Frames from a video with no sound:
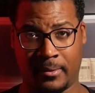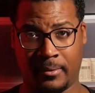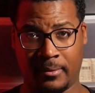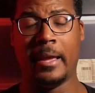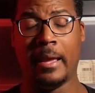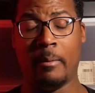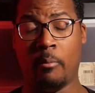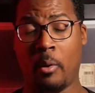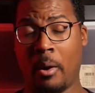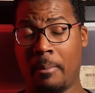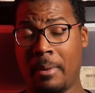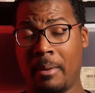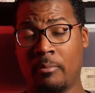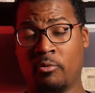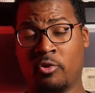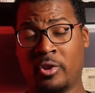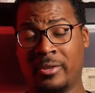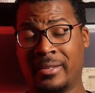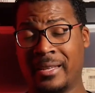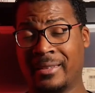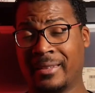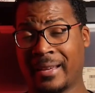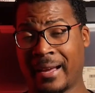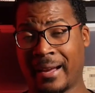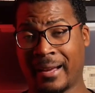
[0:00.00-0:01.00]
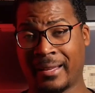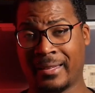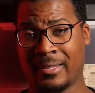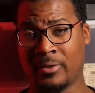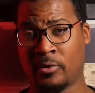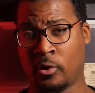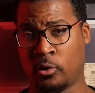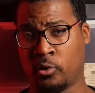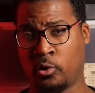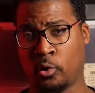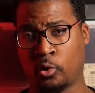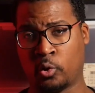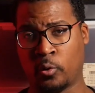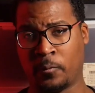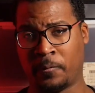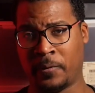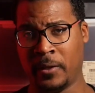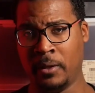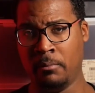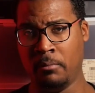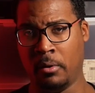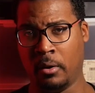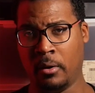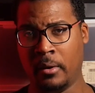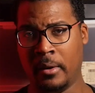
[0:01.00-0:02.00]
et moi-même j'étais très réticent sur ce
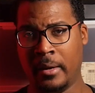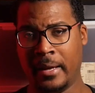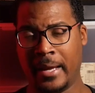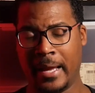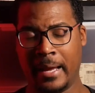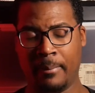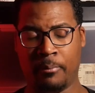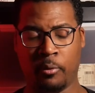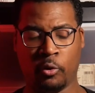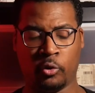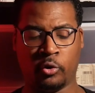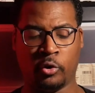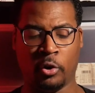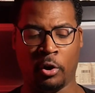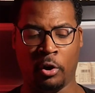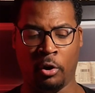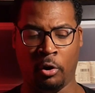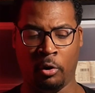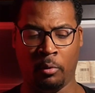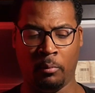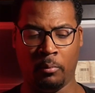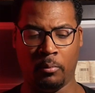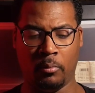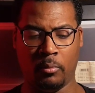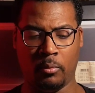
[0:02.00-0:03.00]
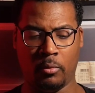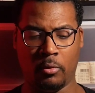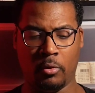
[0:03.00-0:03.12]
film, et pourtant,